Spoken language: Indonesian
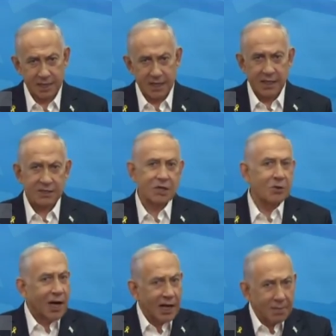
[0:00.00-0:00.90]
Usai
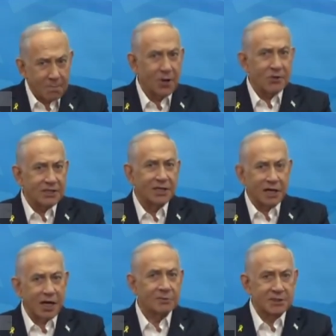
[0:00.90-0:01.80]
pernyataan Presiden
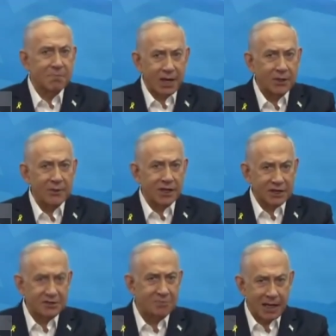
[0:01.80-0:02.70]
Perancis Emmanuel
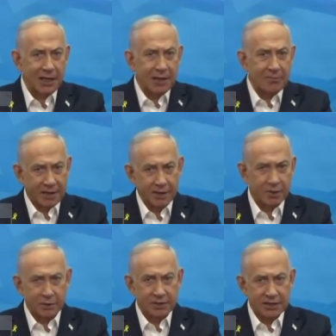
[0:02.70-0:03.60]
Macron menyerukan
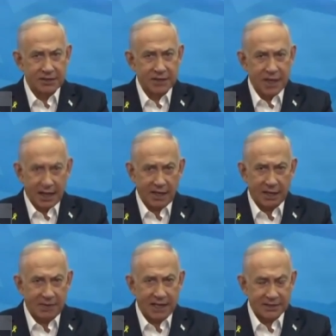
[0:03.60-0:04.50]
embargo senjata ke
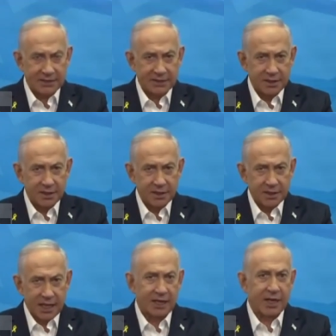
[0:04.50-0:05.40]
Israel,
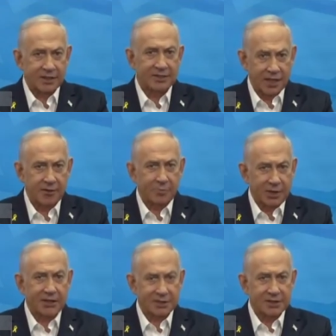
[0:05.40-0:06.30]
dan disusul kecaman
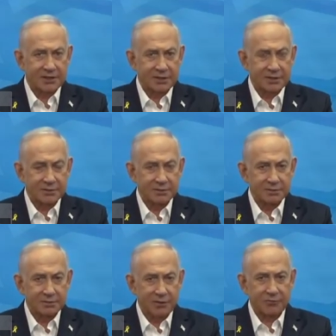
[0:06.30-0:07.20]
Netanyahu yang
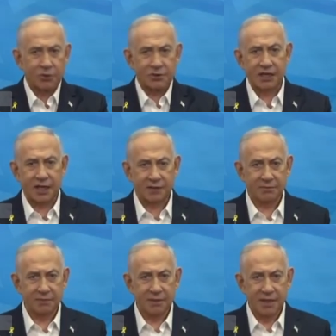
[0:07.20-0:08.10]
kemudian menjatuhkan
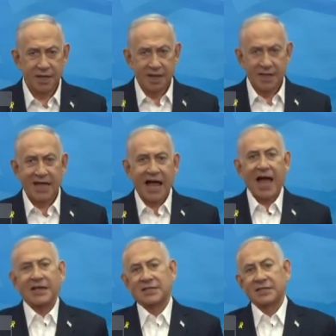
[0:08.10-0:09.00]
bom di stasiun
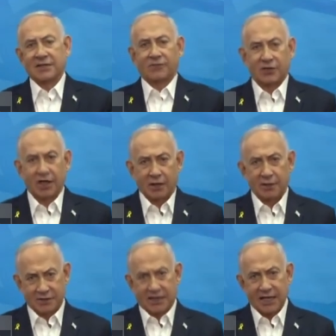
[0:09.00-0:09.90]
bahan bakar milik
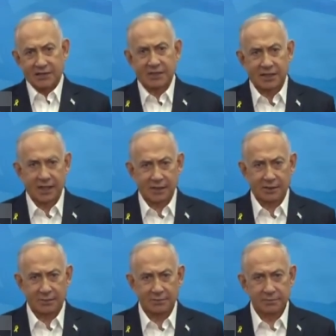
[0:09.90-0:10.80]
Perancis di Lebanon
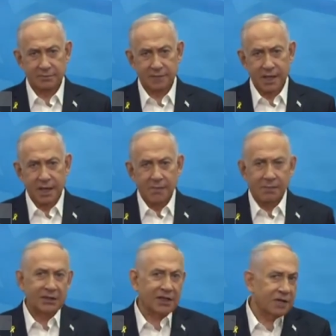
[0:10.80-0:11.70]
kurang dari
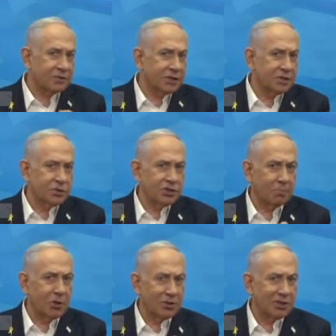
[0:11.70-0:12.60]
24 jam
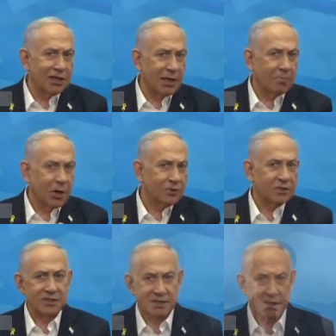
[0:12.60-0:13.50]
setelah peristiwa
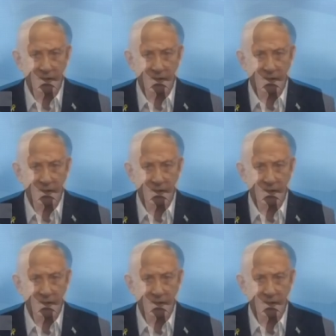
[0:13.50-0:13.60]
tersebut,